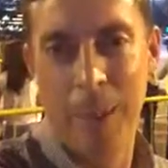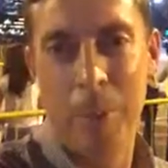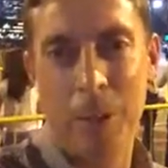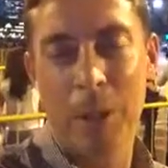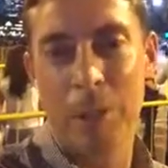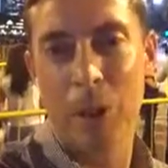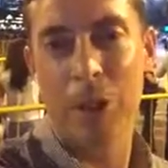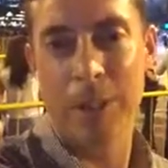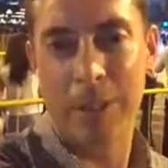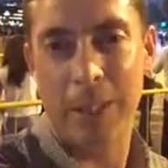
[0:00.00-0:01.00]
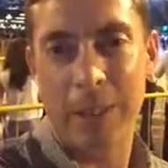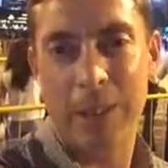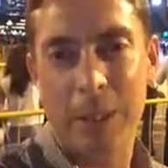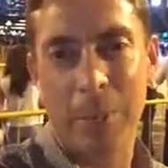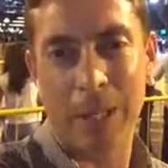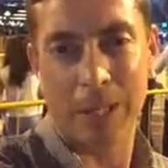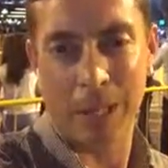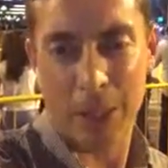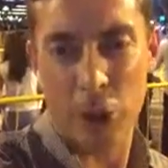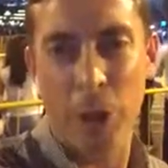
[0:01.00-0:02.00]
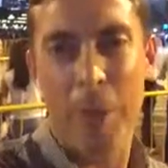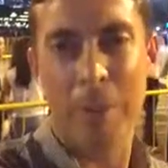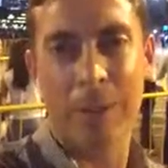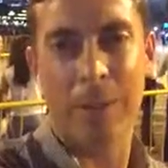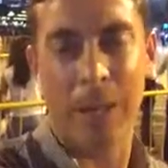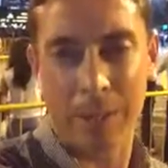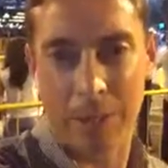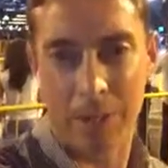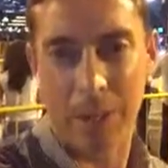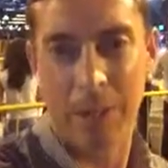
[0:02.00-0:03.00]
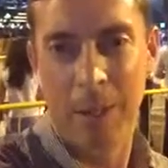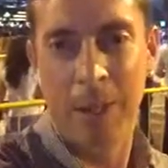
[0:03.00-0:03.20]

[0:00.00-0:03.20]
потому что здесь есть прозрачные пространства –